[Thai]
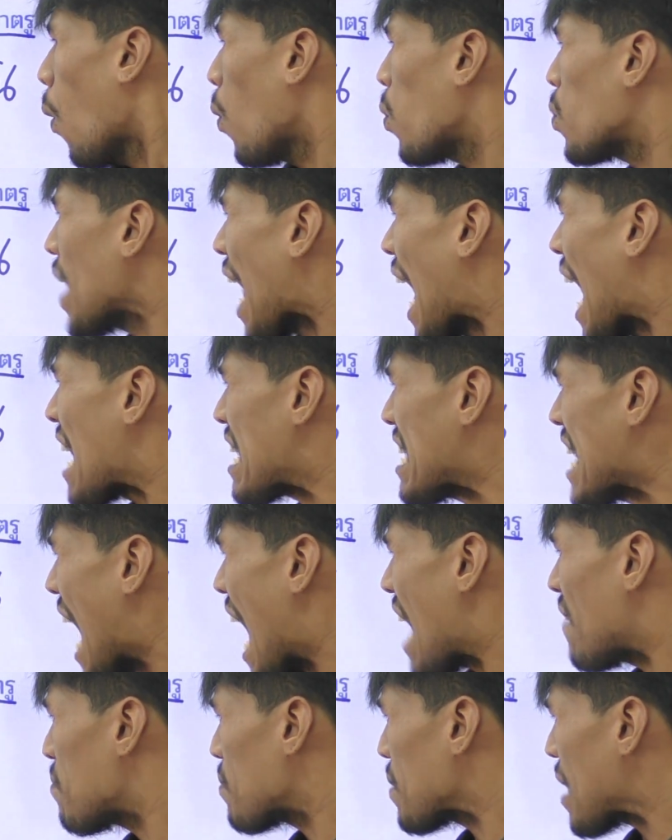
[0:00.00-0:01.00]
อุรา
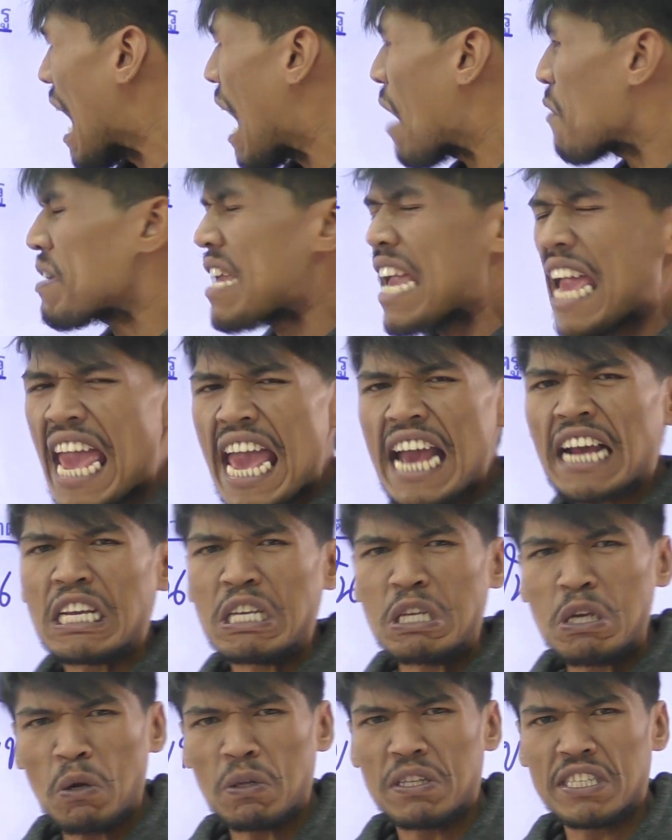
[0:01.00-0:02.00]
รานราวแยก
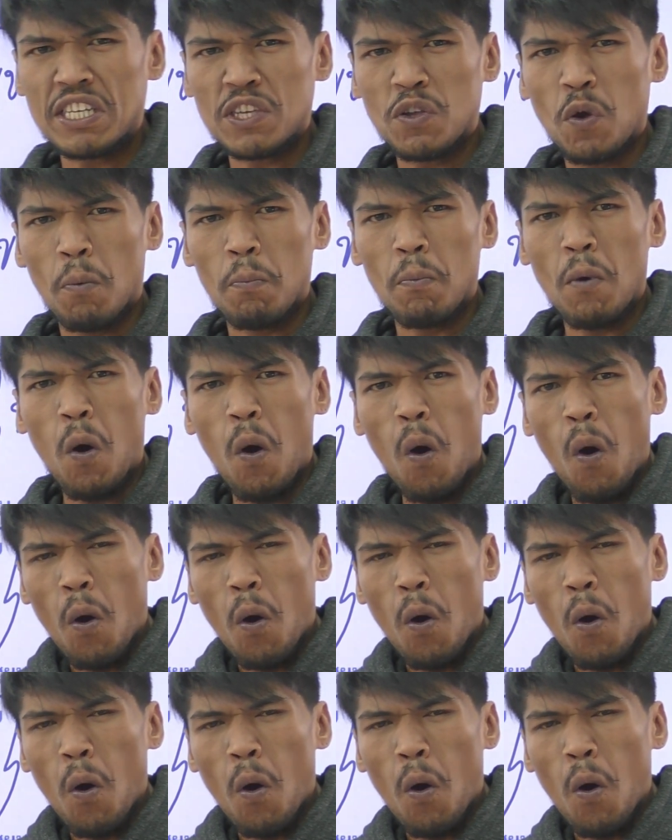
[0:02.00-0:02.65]
ยนสยบ